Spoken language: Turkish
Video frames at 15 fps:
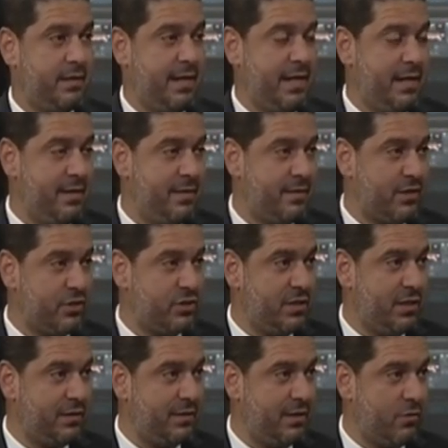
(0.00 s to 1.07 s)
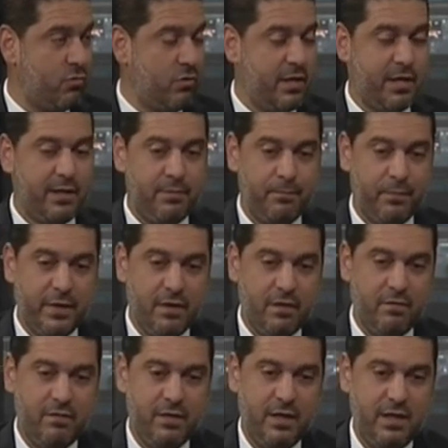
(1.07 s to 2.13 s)
e, elini taşın altına koyan
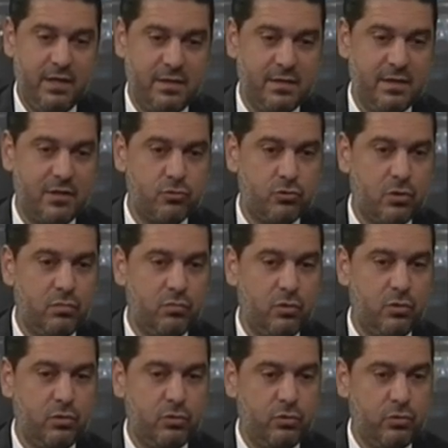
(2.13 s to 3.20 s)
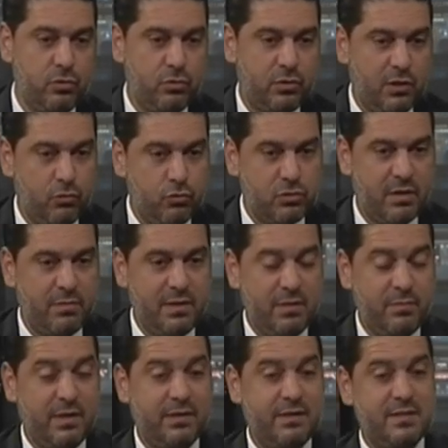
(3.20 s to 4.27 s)
ve iktidar sorumluluğunu yürüten Ulusal
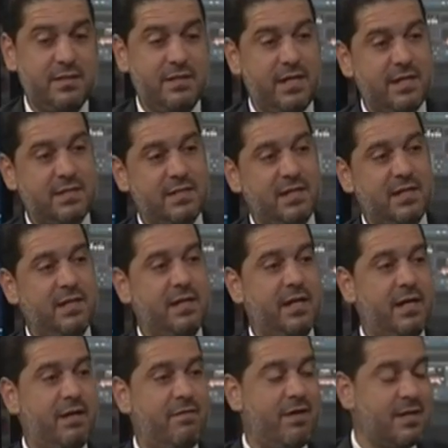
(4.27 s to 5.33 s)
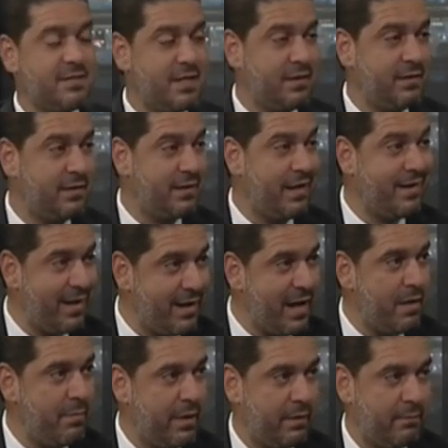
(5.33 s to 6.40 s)
Birlik Partisi'nin eksikliklerine ve aksaklıklarına
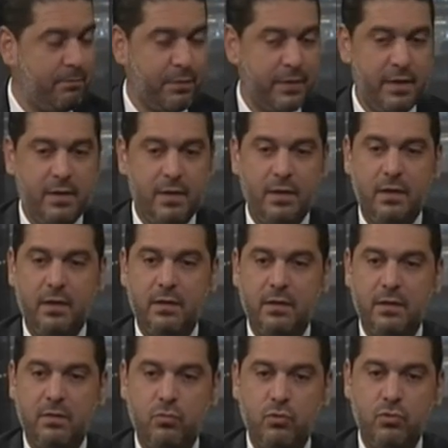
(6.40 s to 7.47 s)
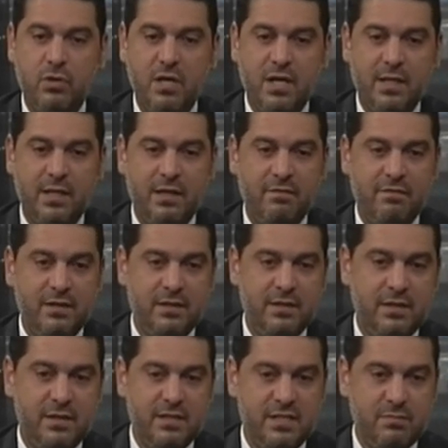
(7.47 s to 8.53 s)
rağmen hı hı. E, bugüne kadar
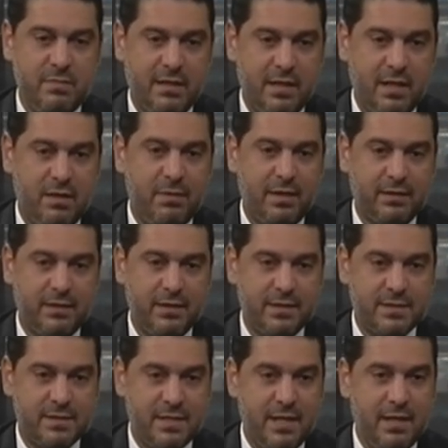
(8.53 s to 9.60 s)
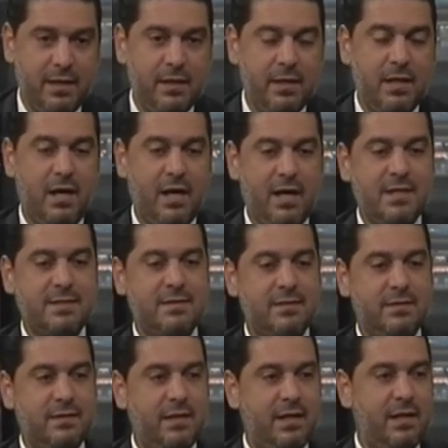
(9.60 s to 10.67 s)
verdiği hizmetlere baktığınızda
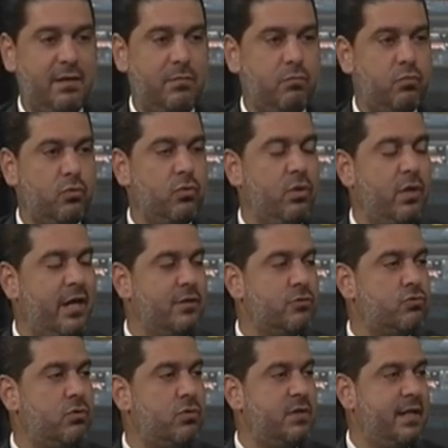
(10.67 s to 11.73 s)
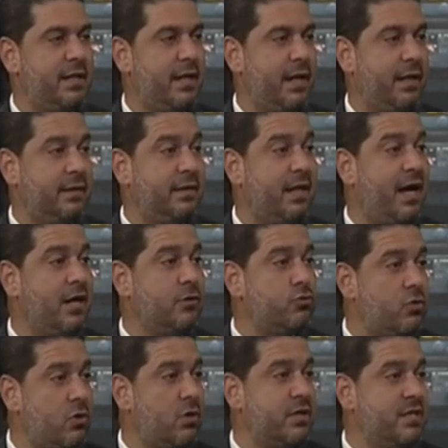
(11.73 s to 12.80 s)
aslında bundan sonra da daha
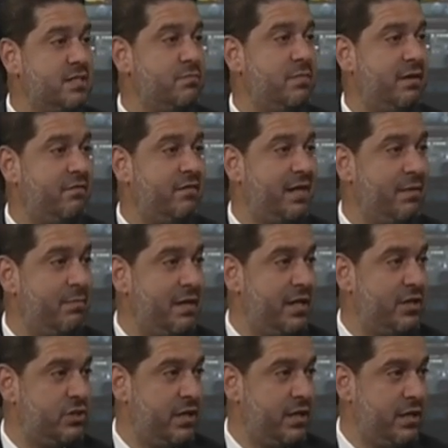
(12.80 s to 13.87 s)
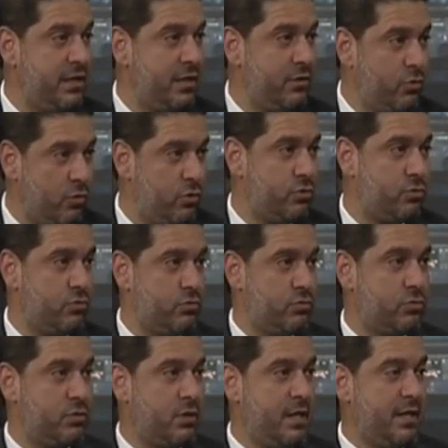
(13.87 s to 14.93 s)
çok hizmet verebileceğini
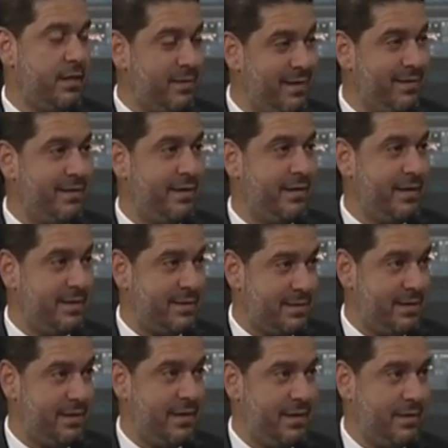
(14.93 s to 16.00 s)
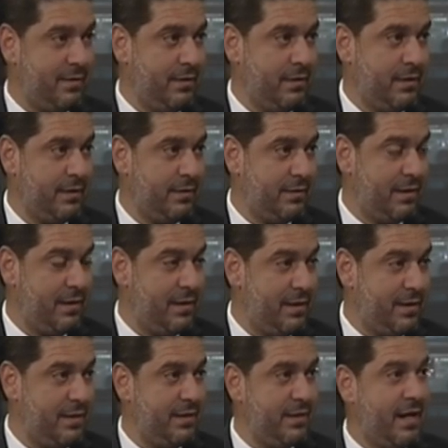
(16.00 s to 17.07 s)
görürsünüz. Ne der eskiler?
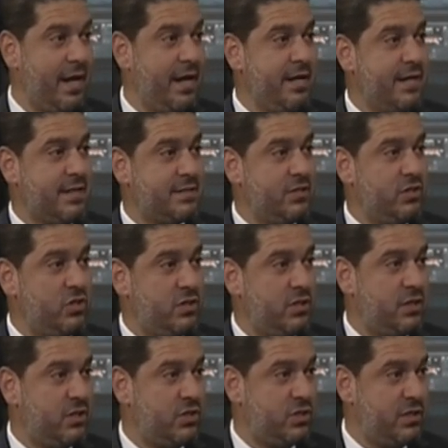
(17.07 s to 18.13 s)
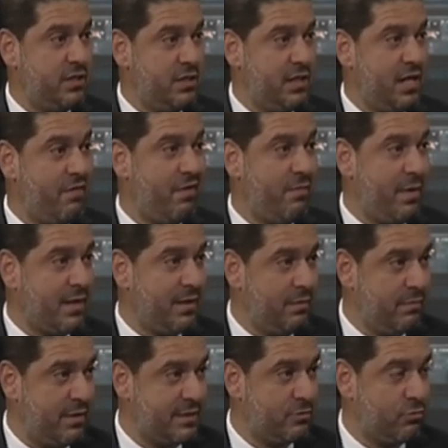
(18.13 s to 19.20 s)
Derler ki aynası iştir kişinin, lafa
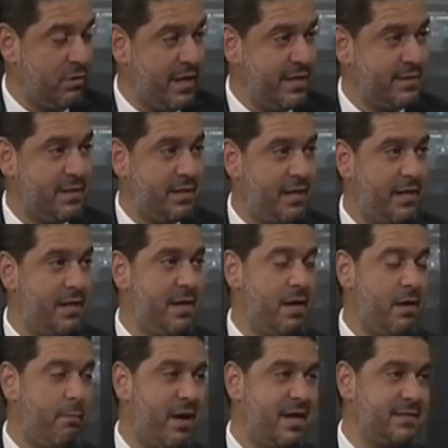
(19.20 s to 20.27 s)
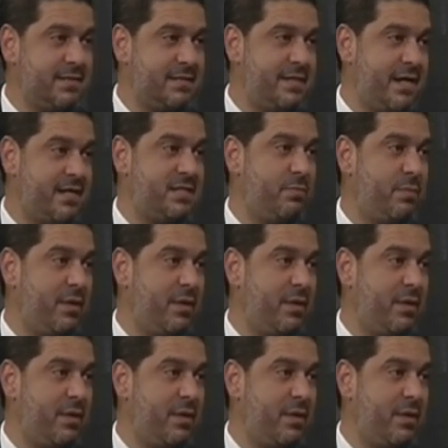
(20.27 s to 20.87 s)
bakılmaz. Dolayısıyla bazı siyasi